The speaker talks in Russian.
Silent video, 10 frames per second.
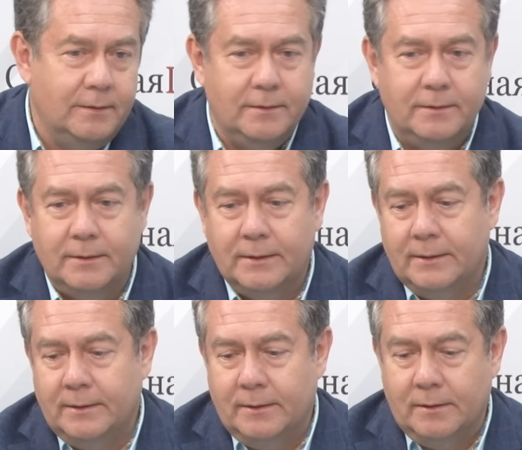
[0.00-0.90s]
И
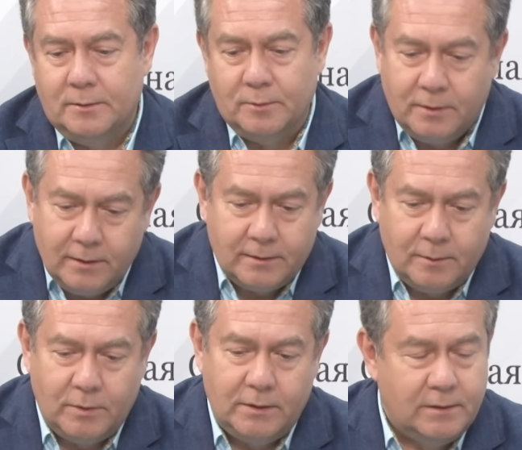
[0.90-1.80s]
судья
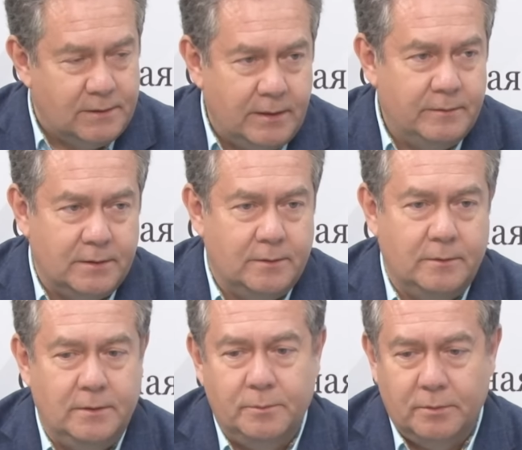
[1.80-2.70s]
там один
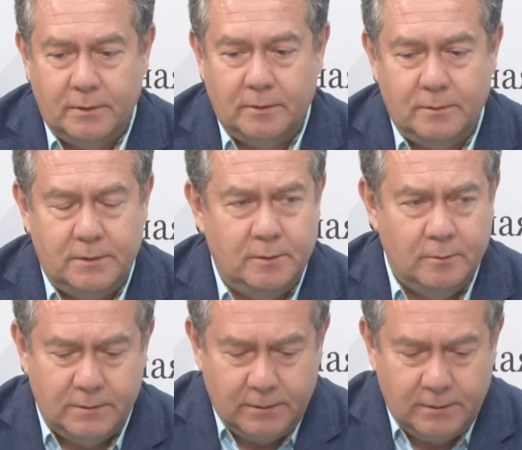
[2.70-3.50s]
советского типа, он такой седой,